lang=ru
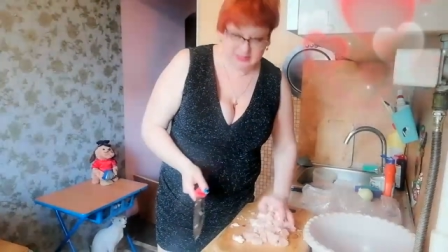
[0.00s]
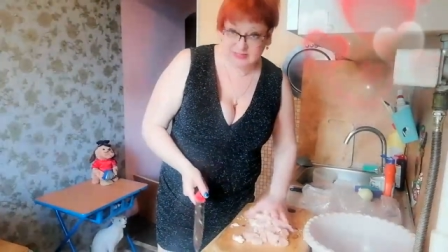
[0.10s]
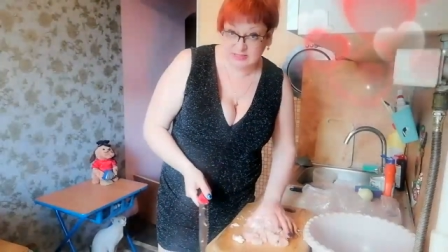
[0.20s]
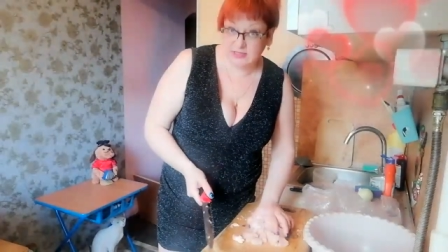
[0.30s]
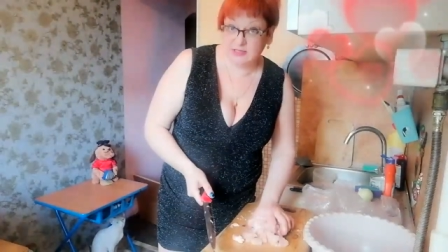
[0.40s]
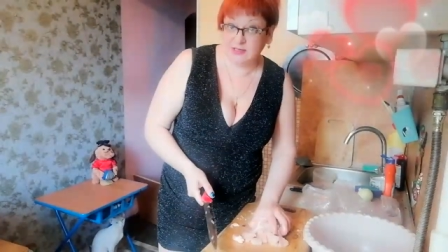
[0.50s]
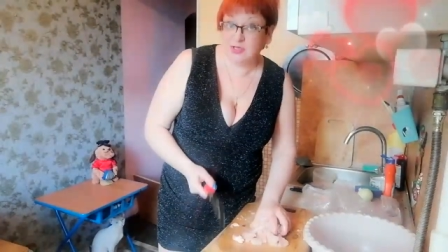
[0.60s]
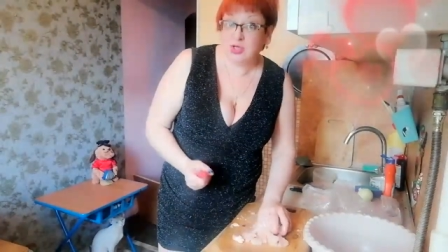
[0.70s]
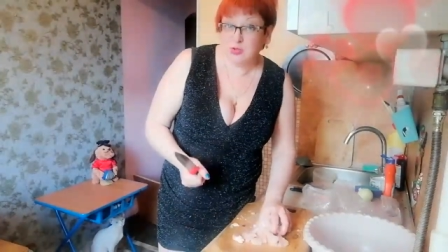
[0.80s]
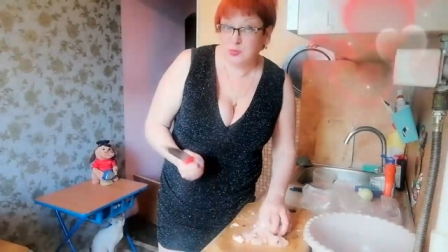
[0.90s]

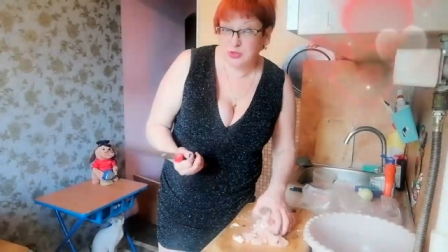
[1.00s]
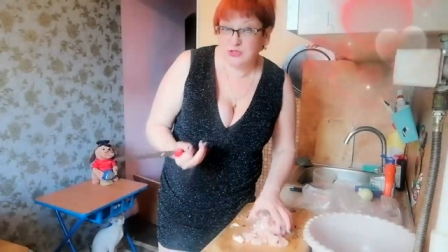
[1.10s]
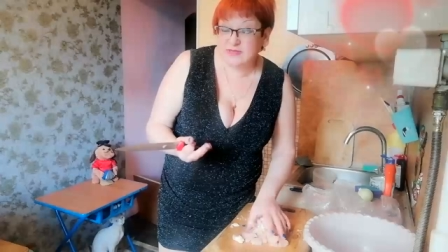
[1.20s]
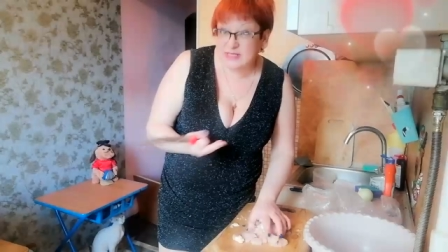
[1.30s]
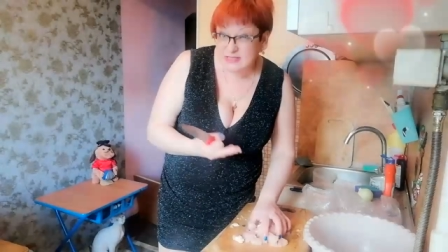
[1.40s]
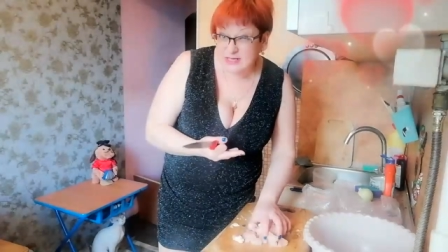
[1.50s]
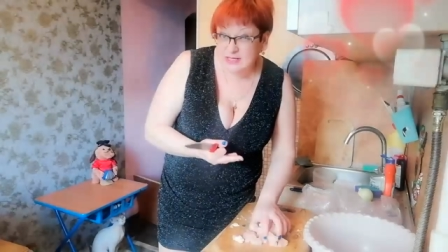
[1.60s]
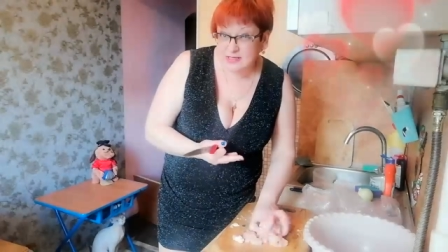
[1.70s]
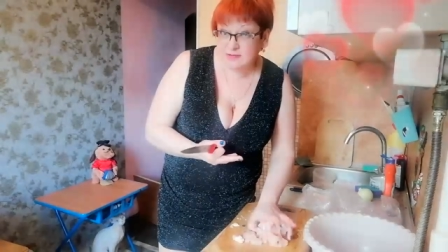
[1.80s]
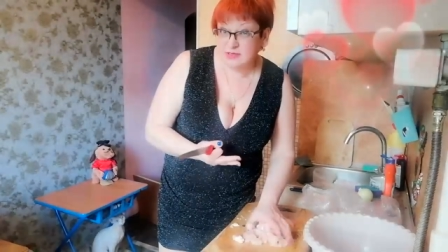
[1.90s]
разделали. Просто вы
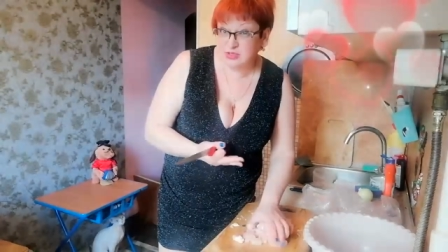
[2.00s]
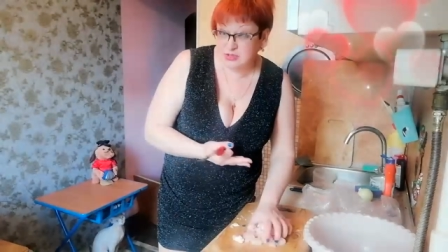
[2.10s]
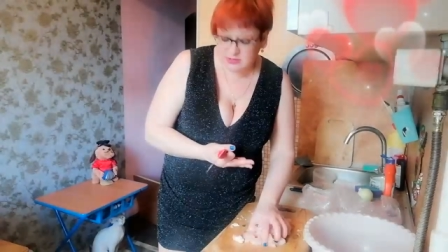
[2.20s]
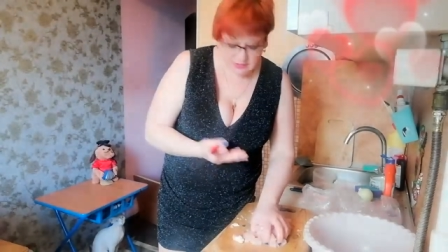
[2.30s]
достали и,